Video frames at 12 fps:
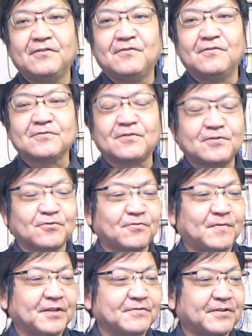本当にそ
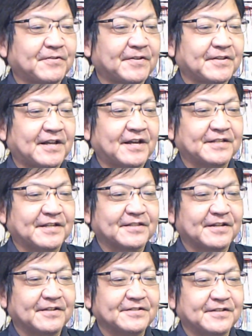こまで言うてくれてはんやっ
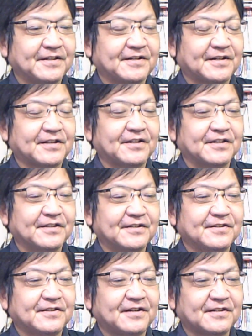たらですね、かな
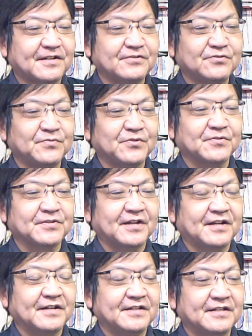り、かなり踏み込ん
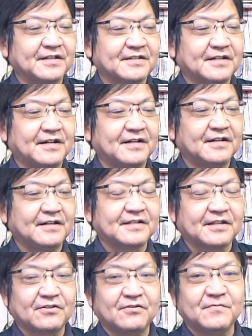だ言い方
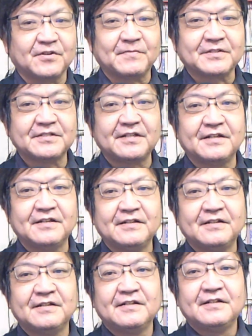だと思いますね。
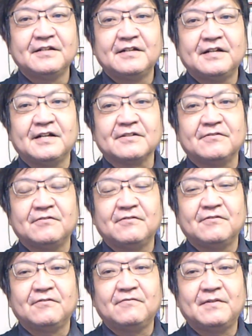あ
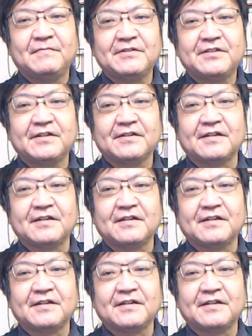の、オバマ政